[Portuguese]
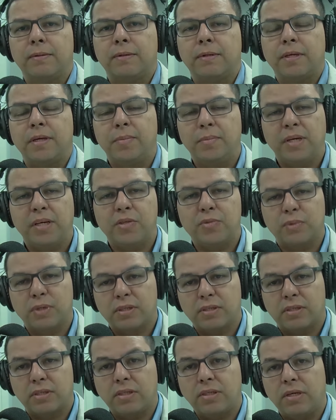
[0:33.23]
E mesmo
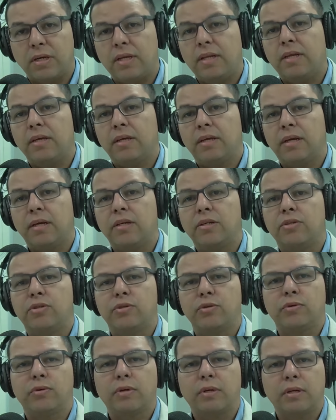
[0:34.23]
assim ele
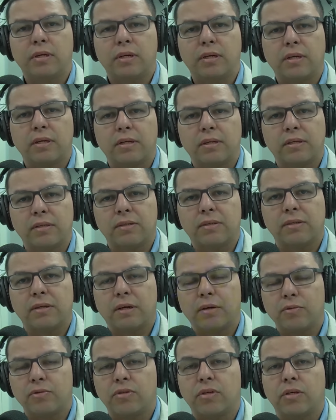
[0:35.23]
questiona
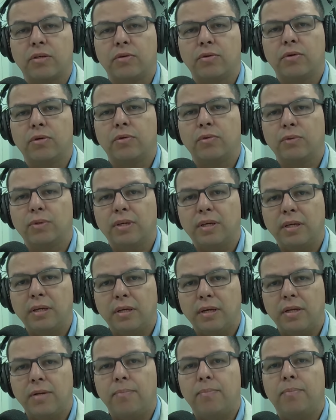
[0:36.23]
ao Senhor o que,
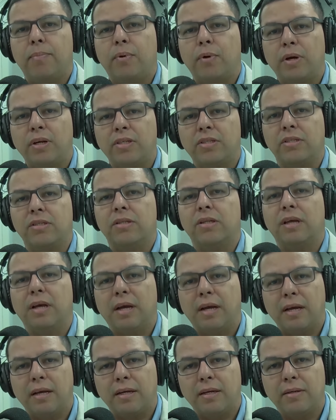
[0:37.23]
que ele pode
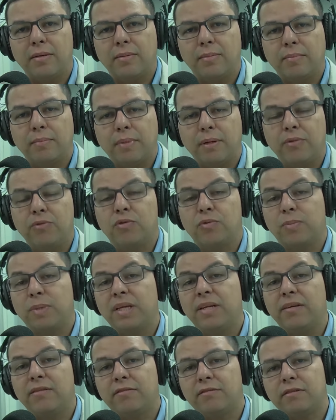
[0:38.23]
dar pelos
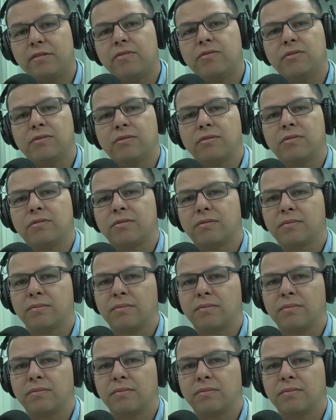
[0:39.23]
benefícios.